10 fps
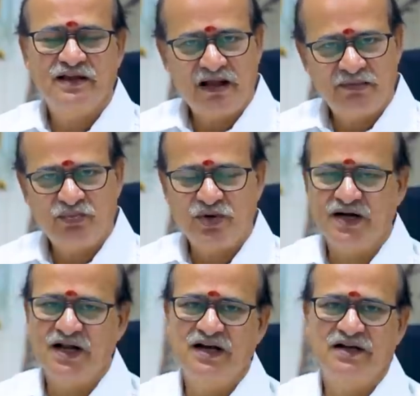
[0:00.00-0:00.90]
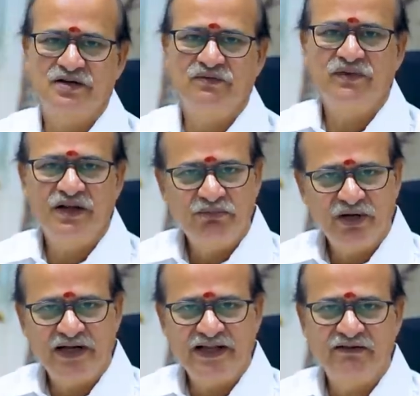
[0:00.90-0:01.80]
கிராமப்புறங்களாகட்டும் விளிம்பு
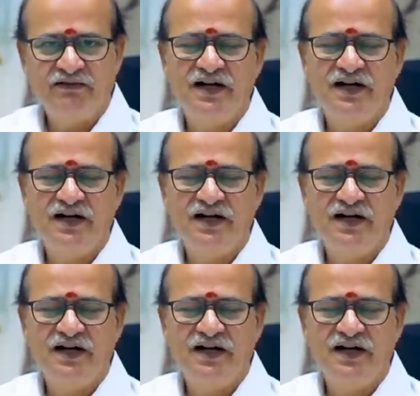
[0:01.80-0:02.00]
நிலையில்